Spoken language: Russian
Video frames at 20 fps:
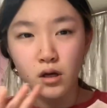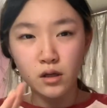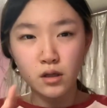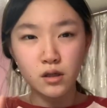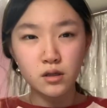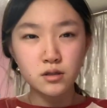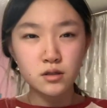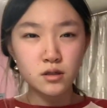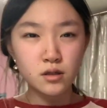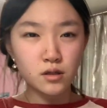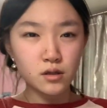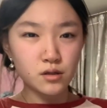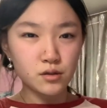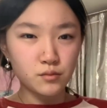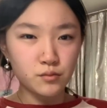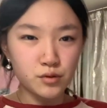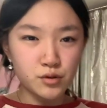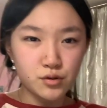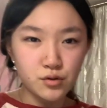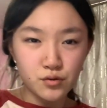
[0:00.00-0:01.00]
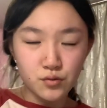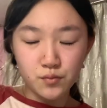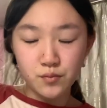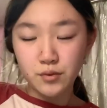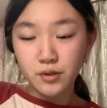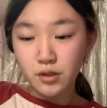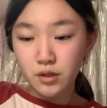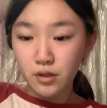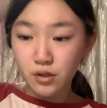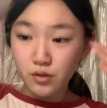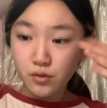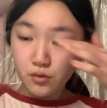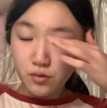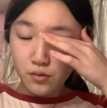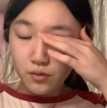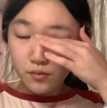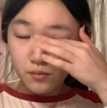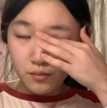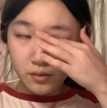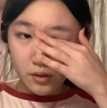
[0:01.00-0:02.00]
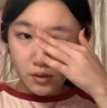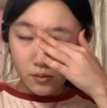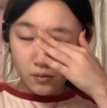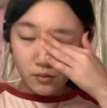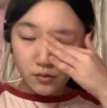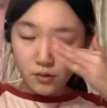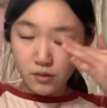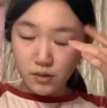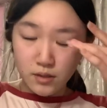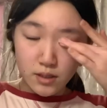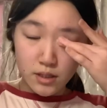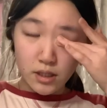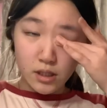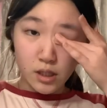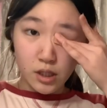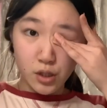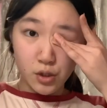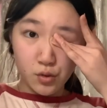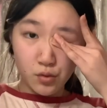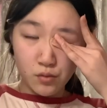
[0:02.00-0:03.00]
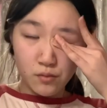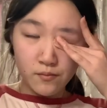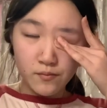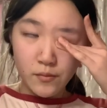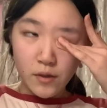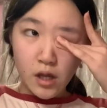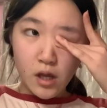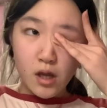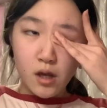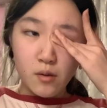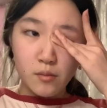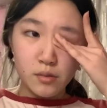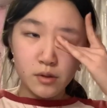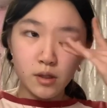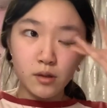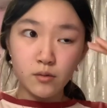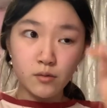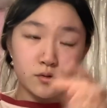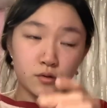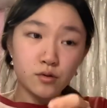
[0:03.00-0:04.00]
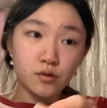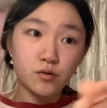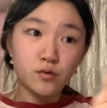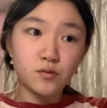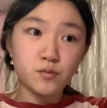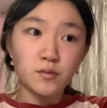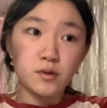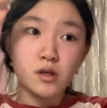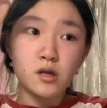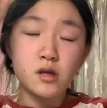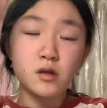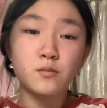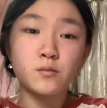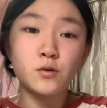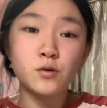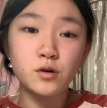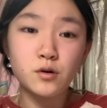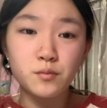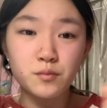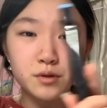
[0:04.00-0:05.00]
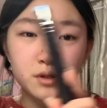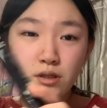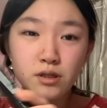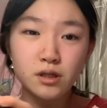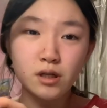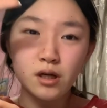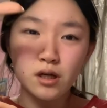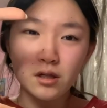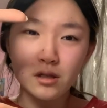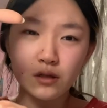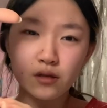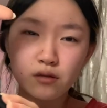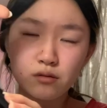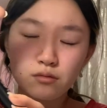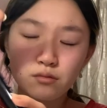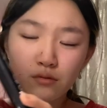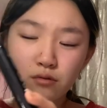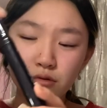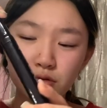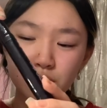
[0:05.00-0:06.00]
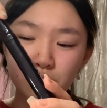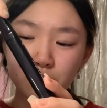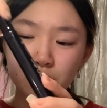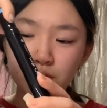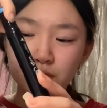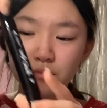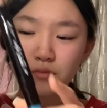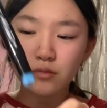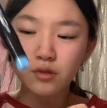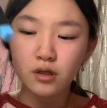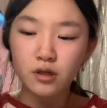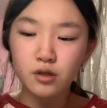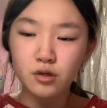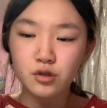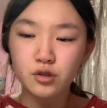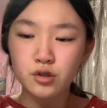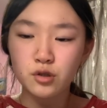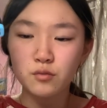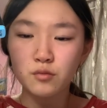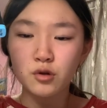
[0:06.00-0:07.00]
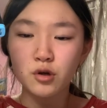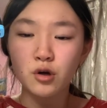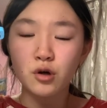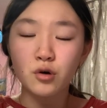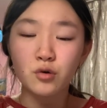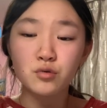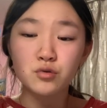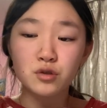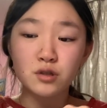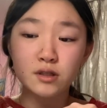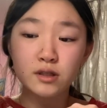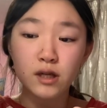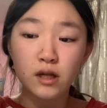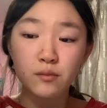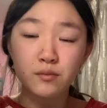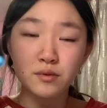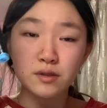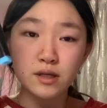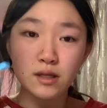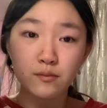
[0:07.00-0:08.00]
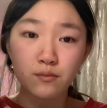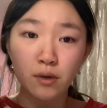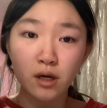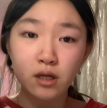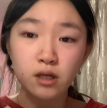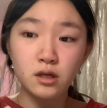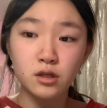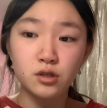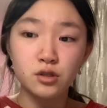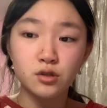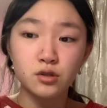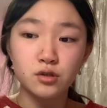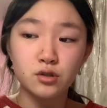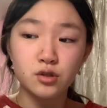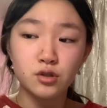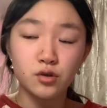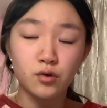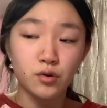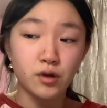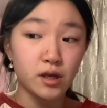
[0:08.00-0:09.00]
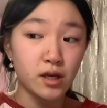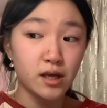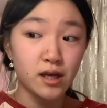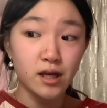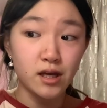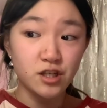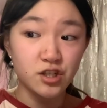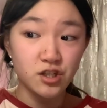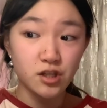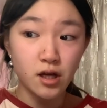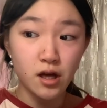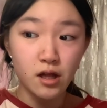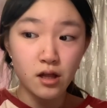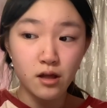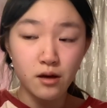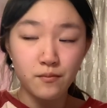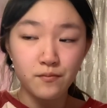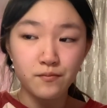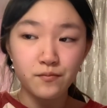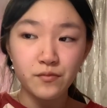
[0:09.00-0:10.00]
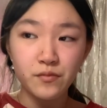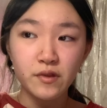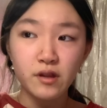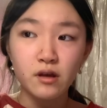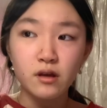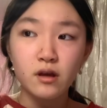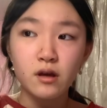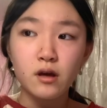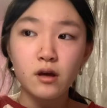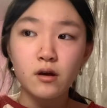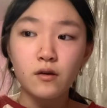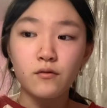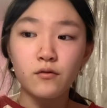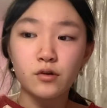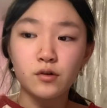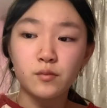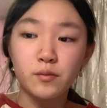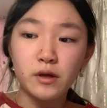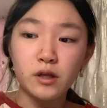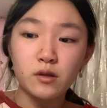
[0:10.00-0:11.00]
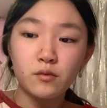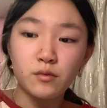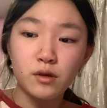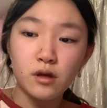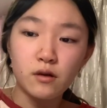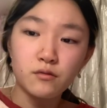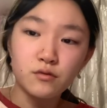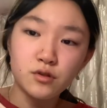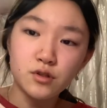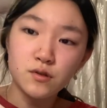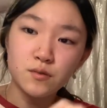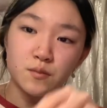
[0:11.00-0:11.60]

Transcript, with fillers: я сделала небольшую передышку, потому сделаю, потому что у меня немного перестал, ну, короче, немного хуже стал писать маркер, что, что я и ожидала. поэтому я его сейчас